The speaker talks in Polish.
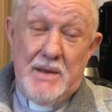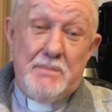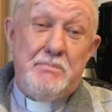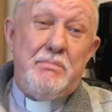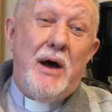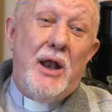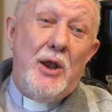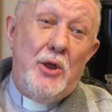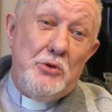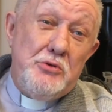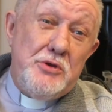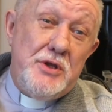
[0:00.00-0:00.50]

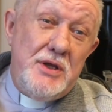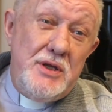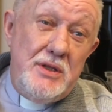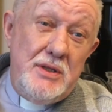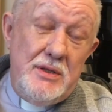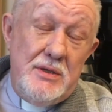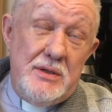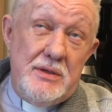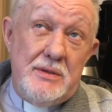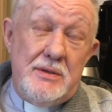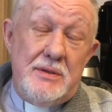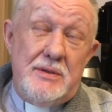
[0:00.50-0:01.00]

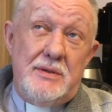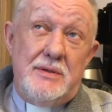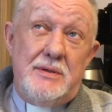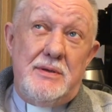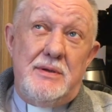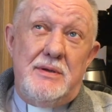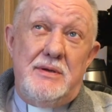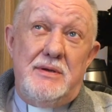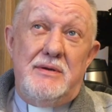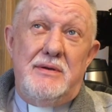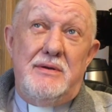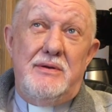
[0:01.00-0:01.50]
Palotyn
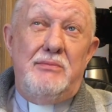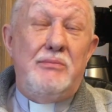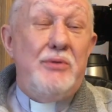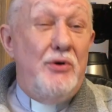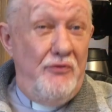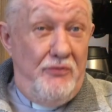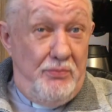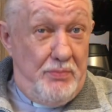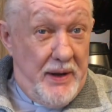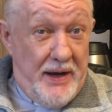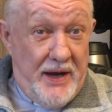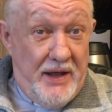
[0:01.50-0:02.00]

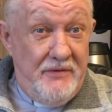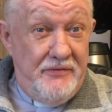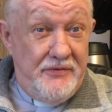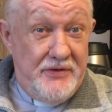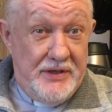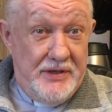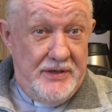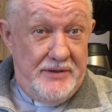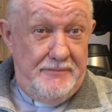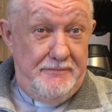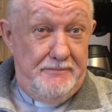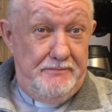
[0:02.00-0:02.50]
był w
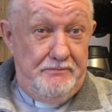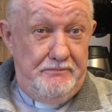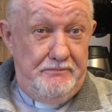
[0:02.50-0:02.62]
parafii.